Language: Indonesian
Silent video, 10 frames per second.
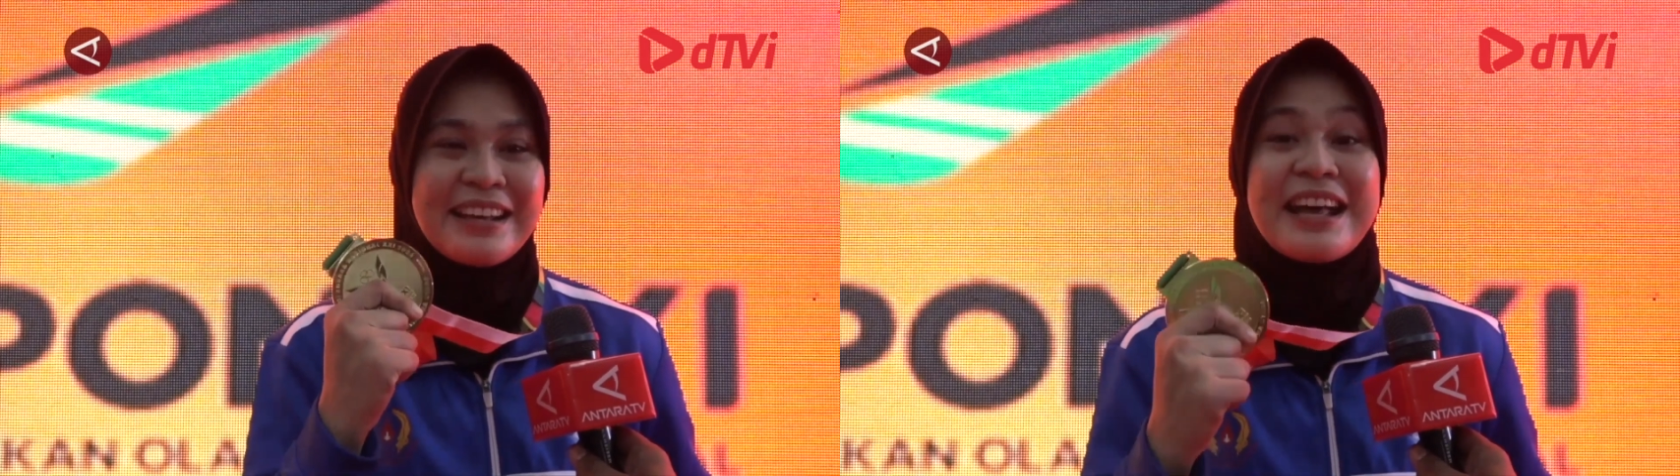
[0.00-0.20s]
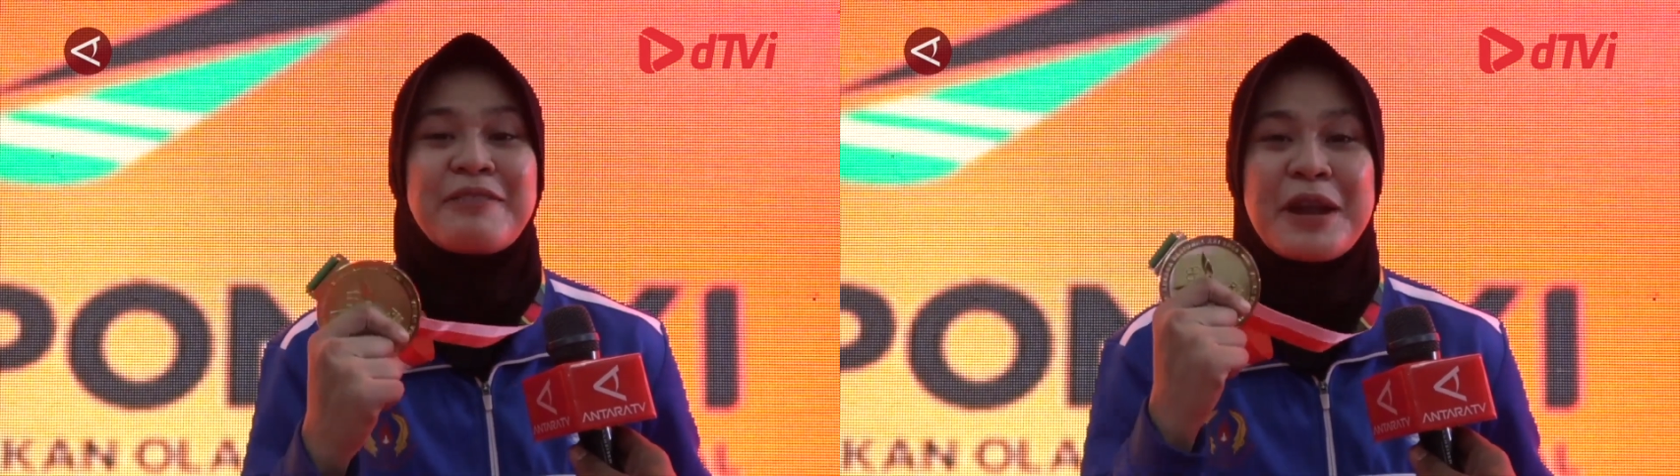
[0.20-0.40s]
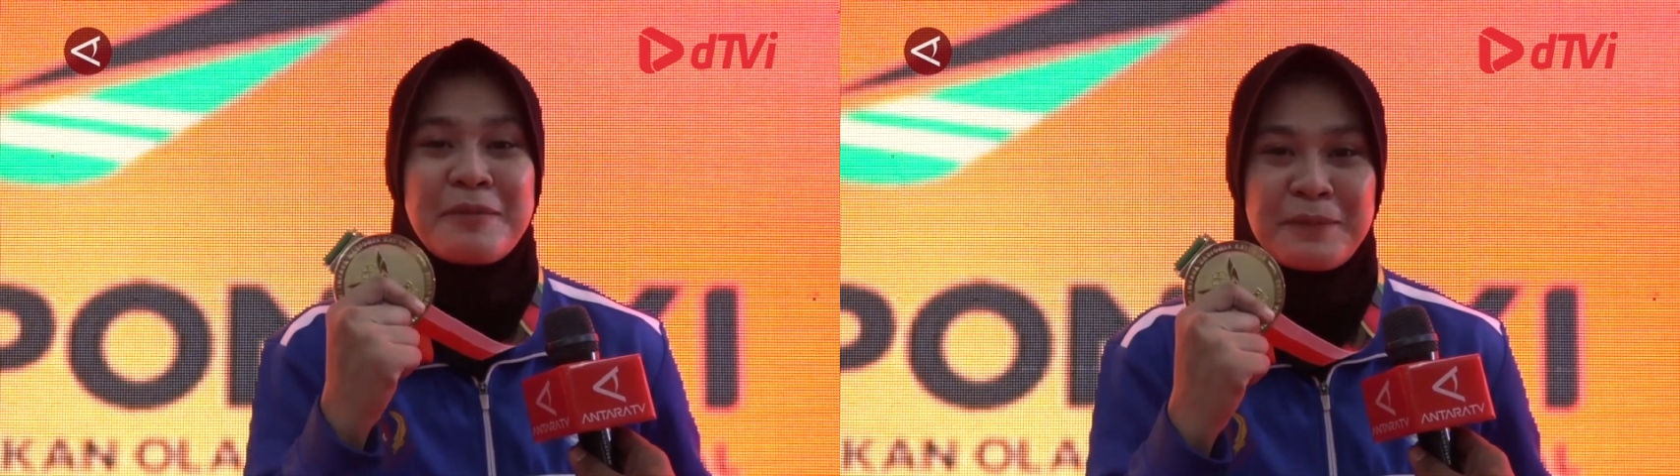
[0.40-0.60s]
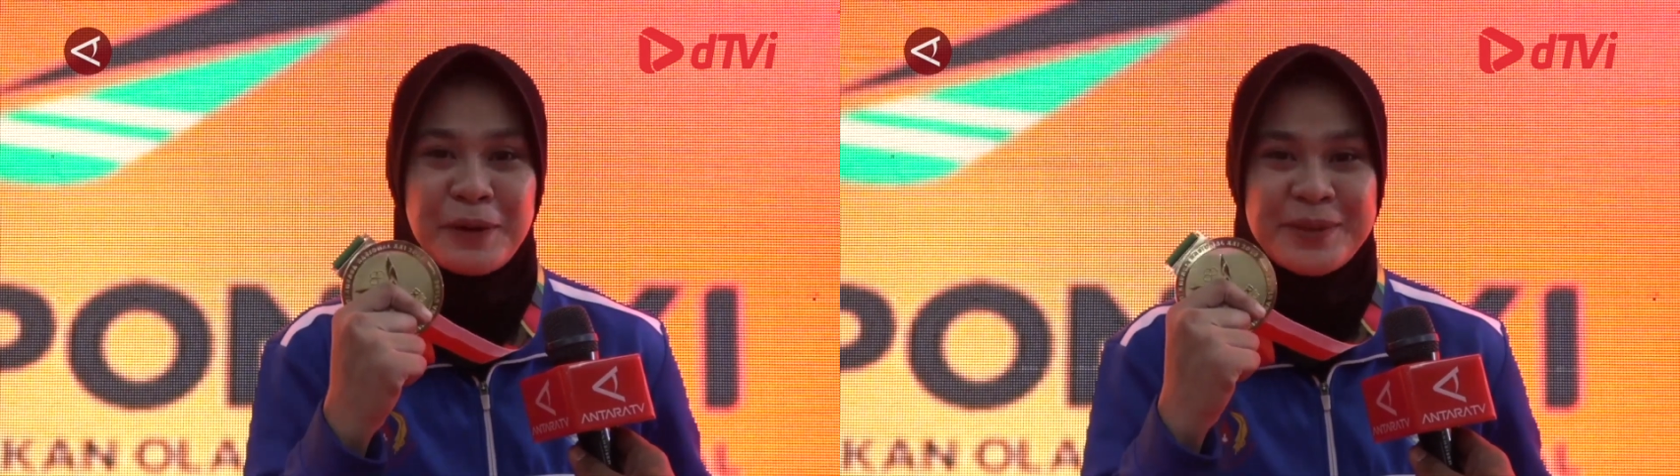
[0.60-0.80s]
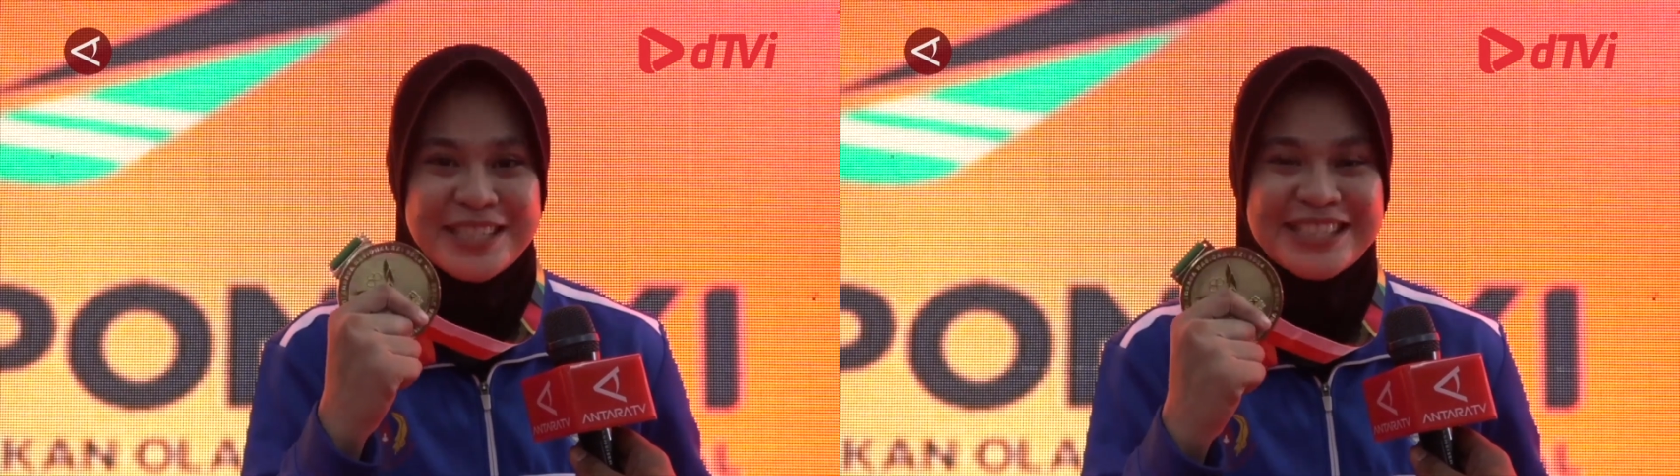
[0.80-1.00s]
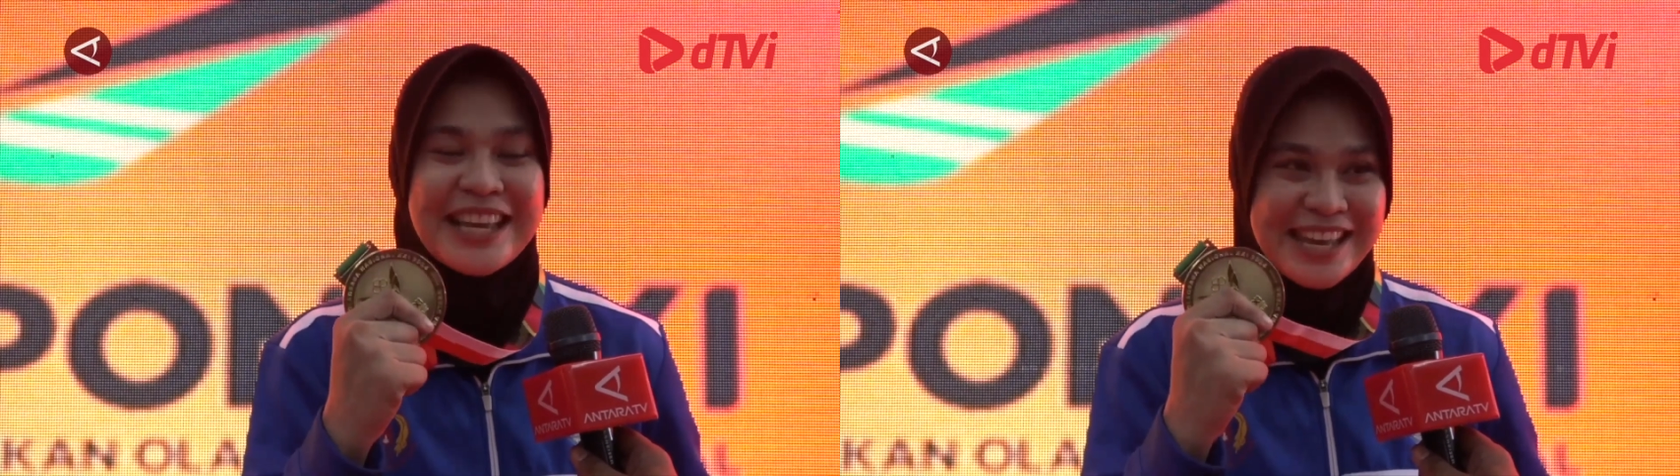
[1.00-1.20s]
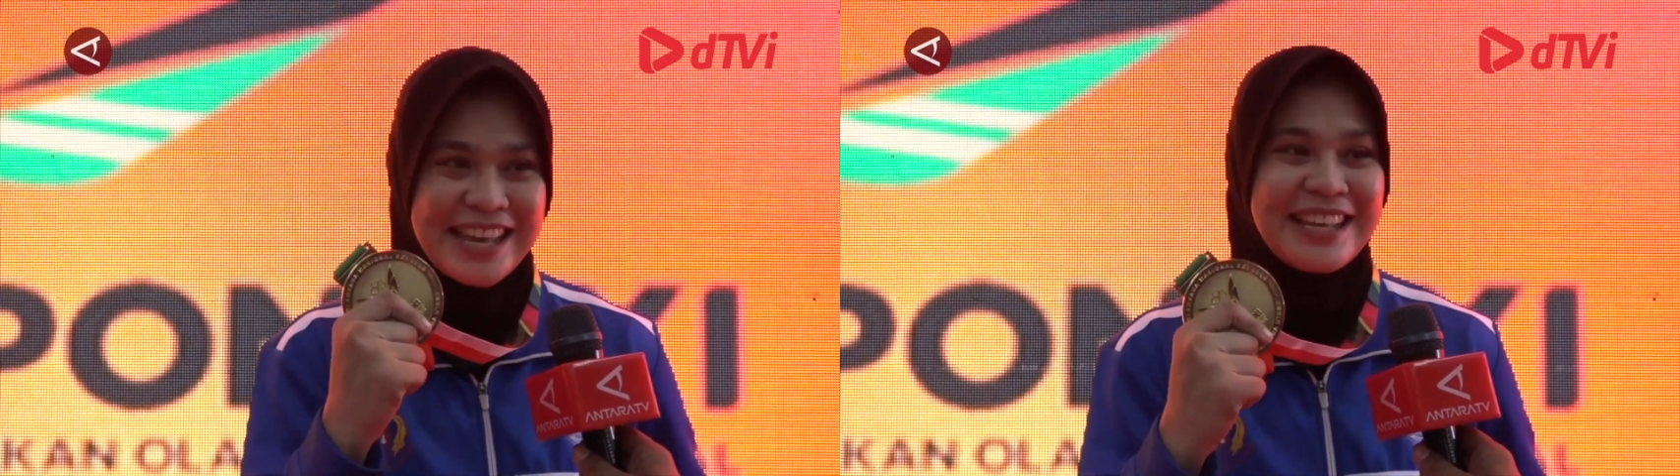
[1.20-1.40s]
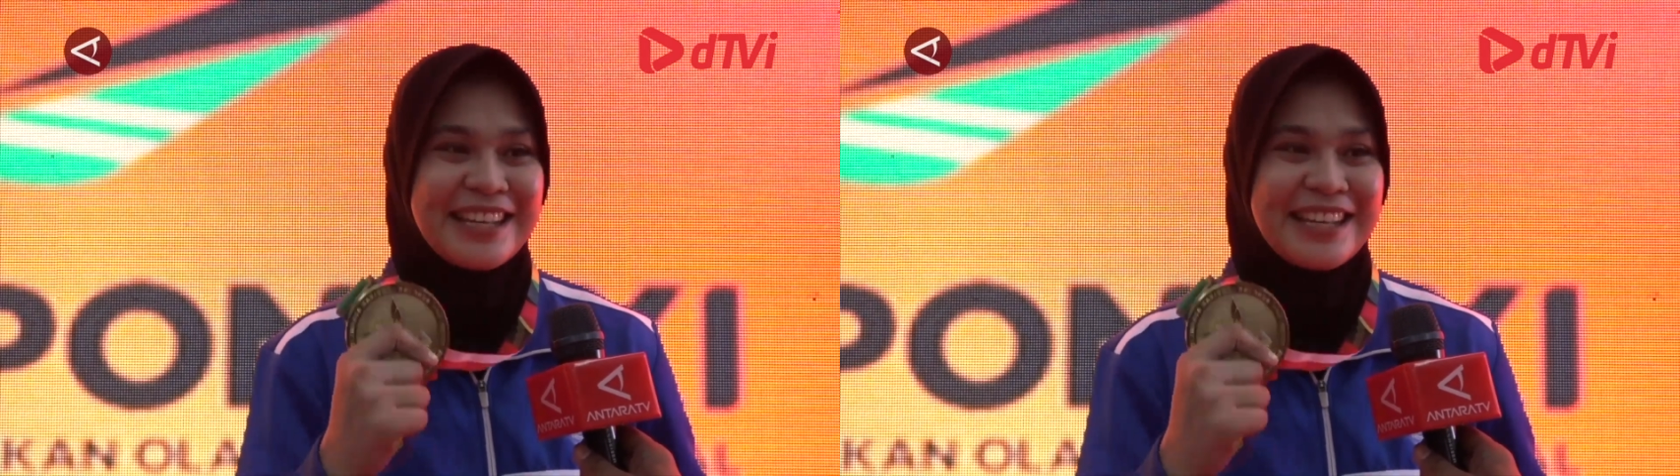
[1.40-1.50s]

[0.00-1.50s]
dan nama provinsi saya.